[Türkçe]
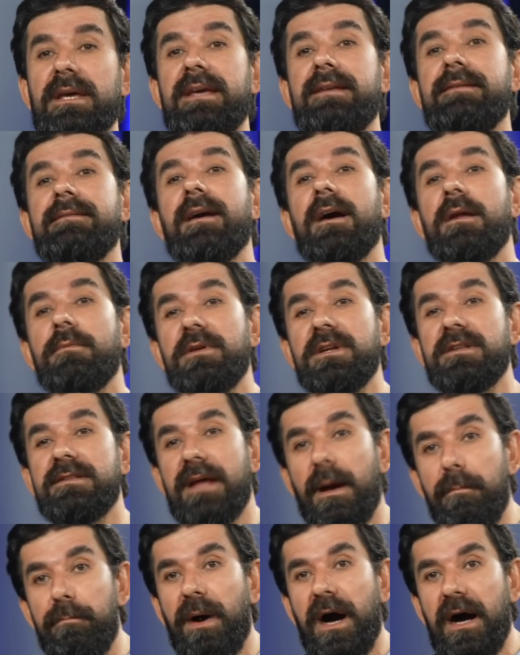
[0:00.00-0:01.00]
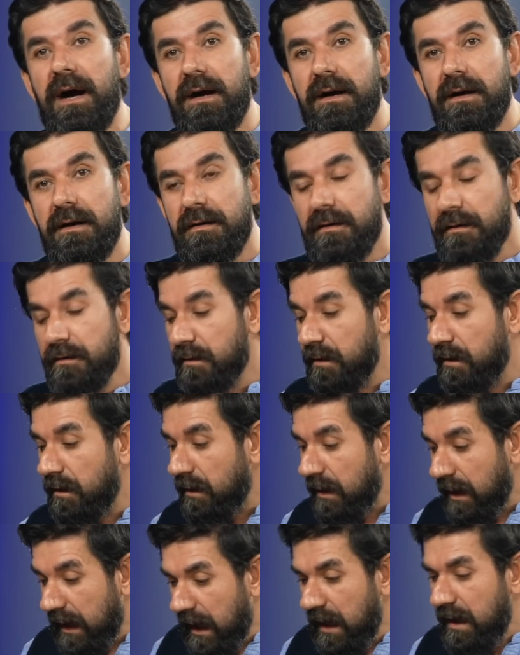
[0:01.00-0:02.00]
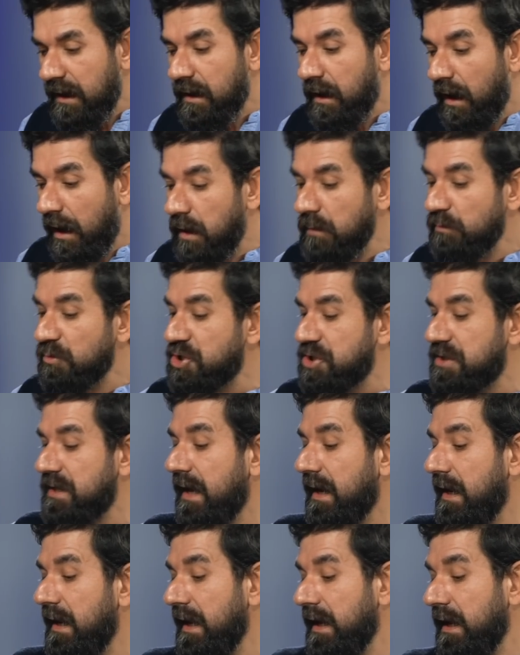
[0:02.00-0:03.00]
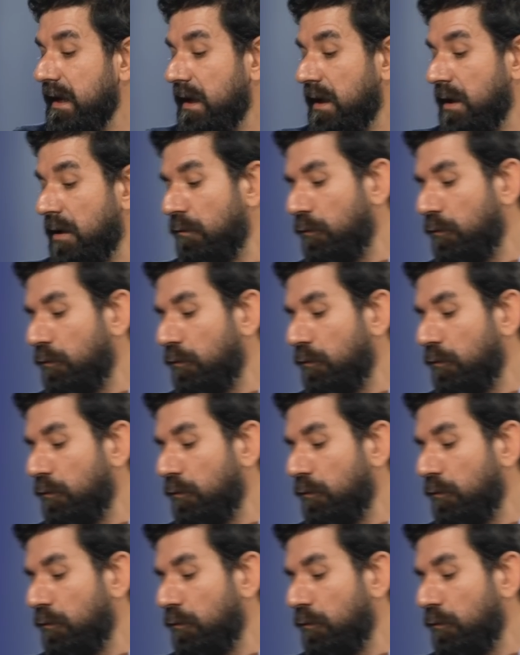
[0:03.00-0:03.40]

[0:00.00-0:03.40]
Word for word: ihtiyar bir debba eline almış derileri